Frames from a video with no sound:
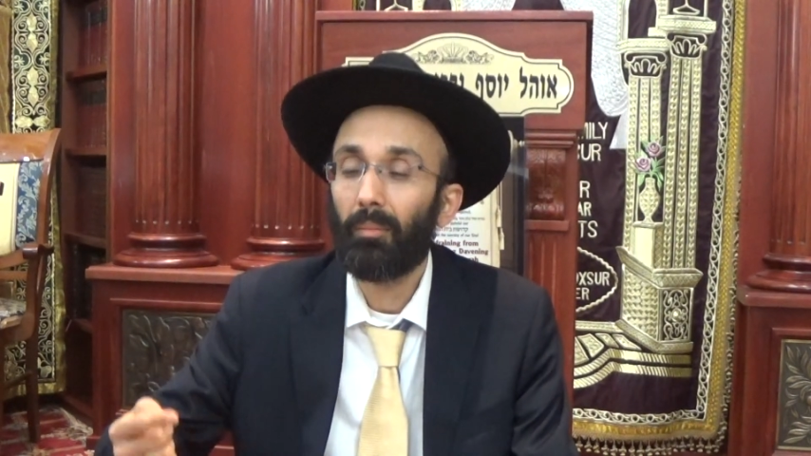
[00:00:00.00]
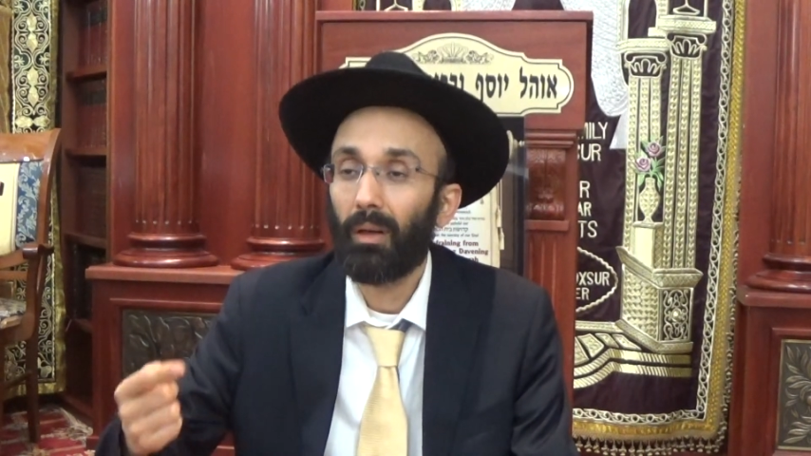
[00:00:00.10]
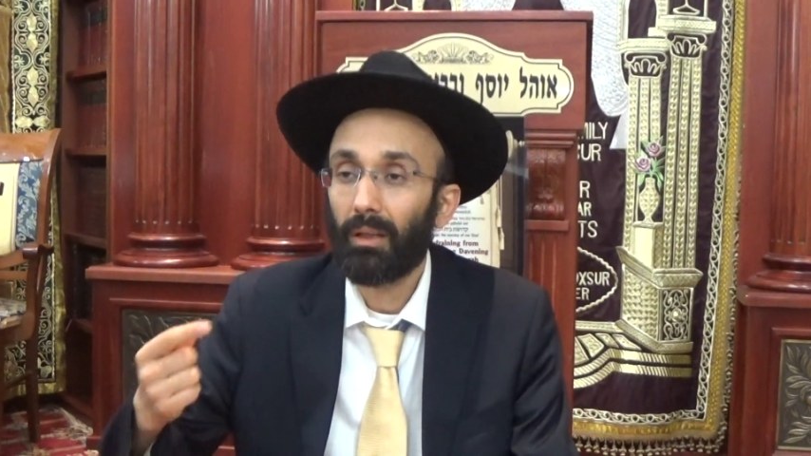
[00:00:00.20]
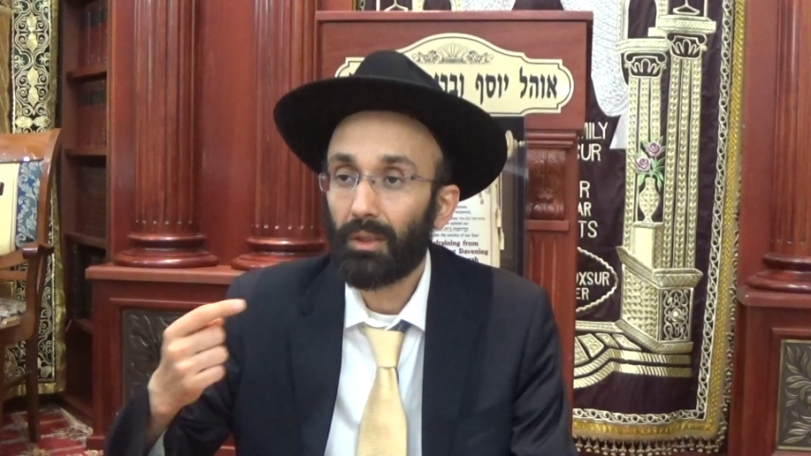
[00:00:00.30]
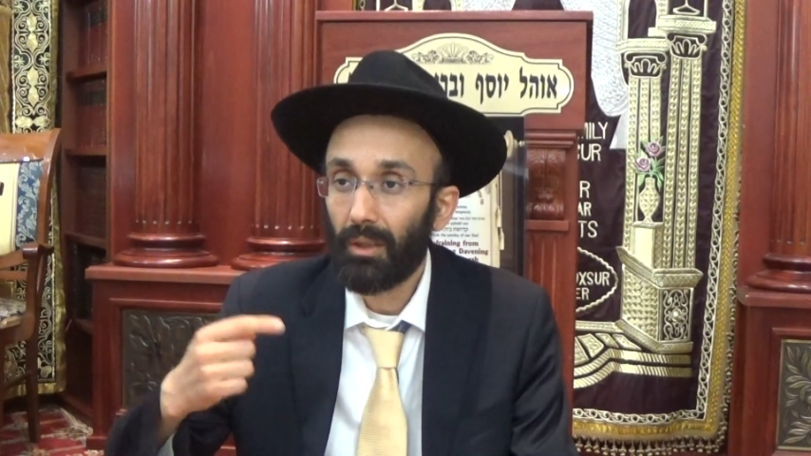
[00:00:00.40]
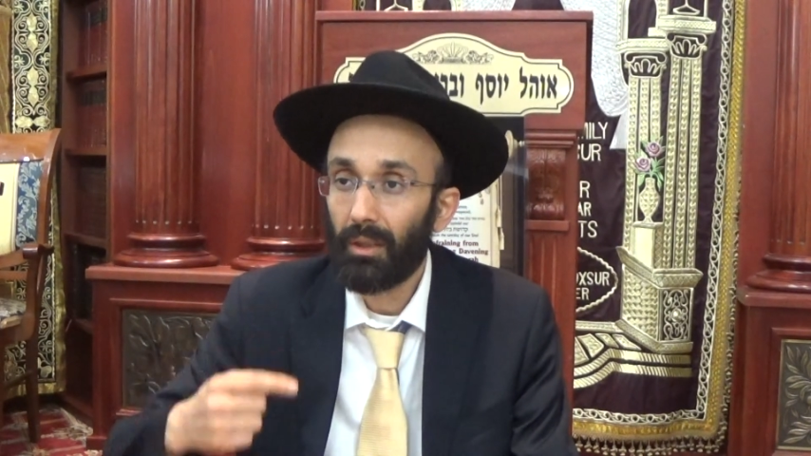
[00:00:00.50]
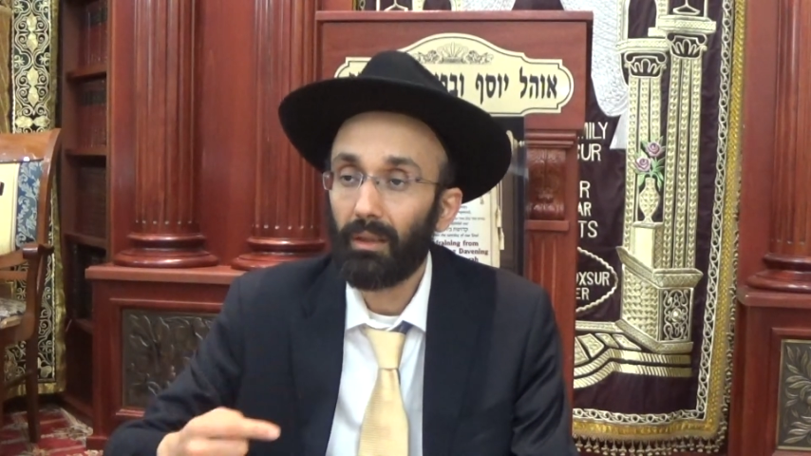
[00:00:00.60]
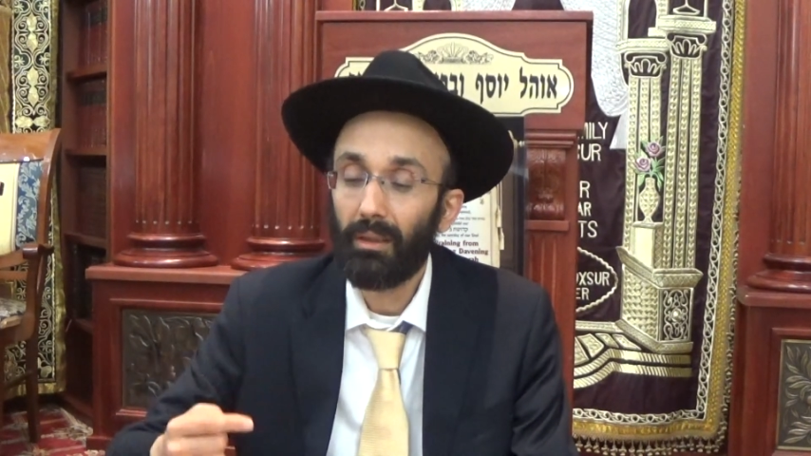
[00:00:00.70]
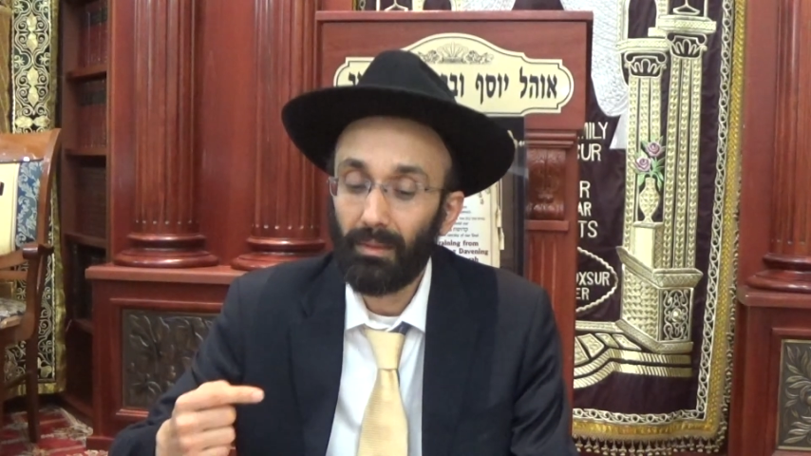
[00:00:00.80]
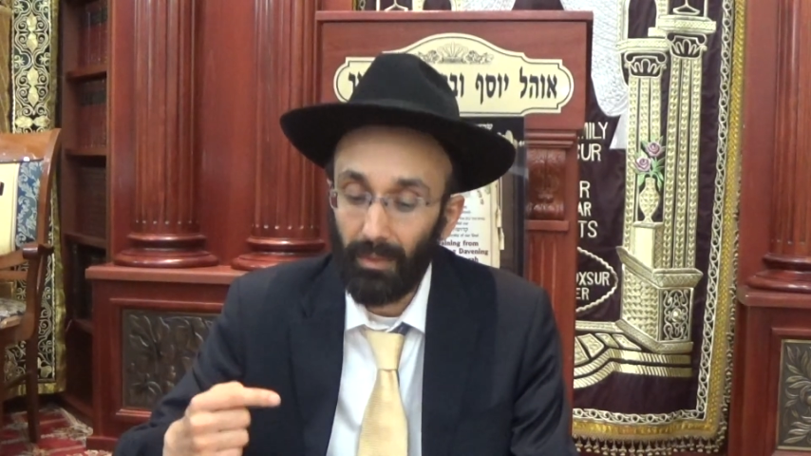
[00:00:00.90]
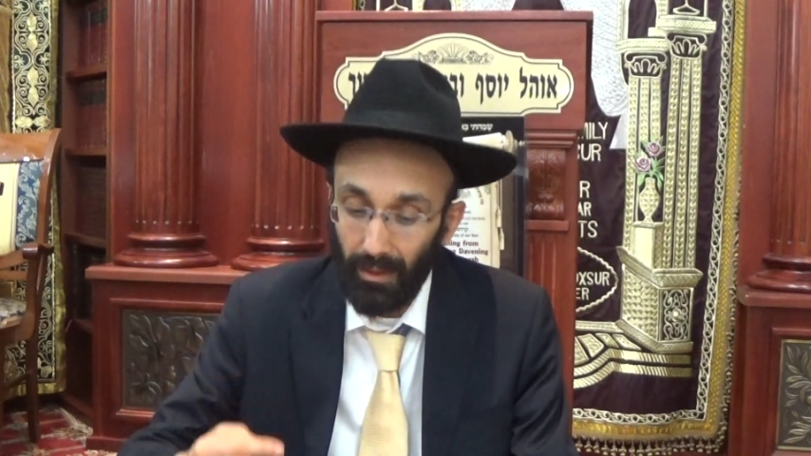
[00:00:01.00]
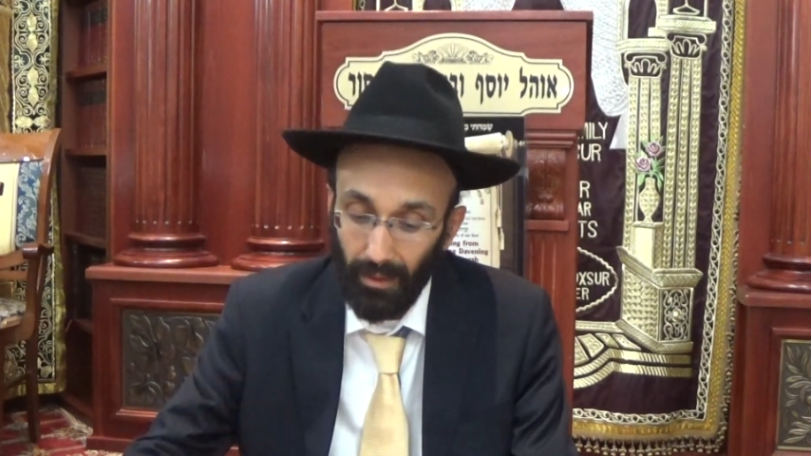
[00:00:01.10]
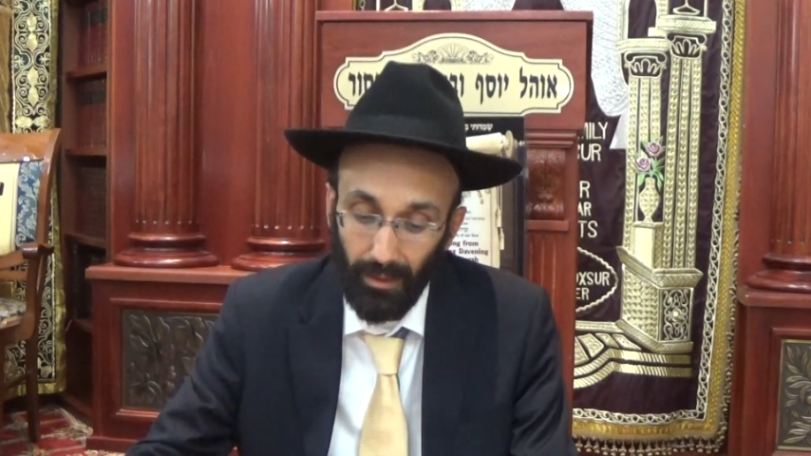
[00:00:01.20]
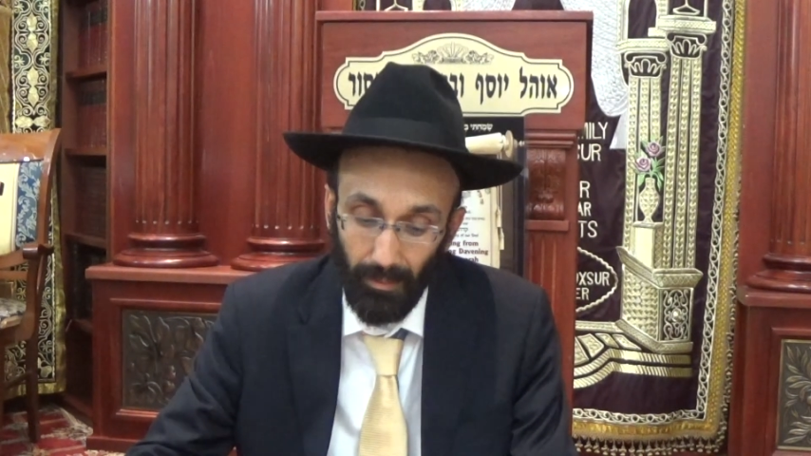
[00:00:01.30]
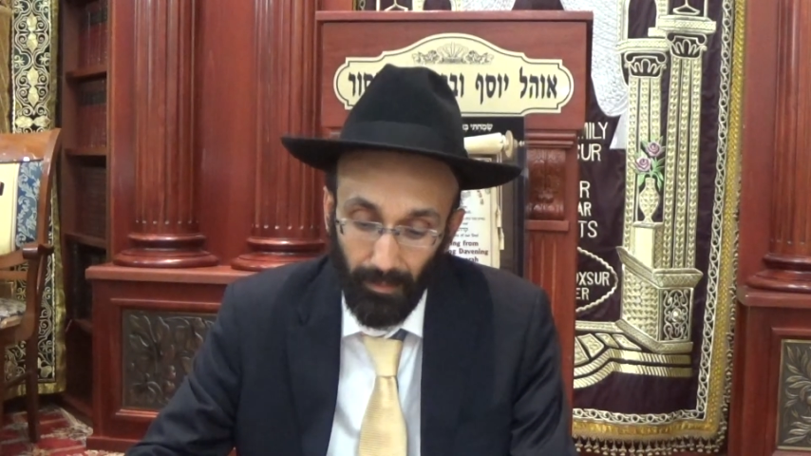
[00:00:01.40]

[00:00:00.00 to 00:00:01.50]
больших изменений.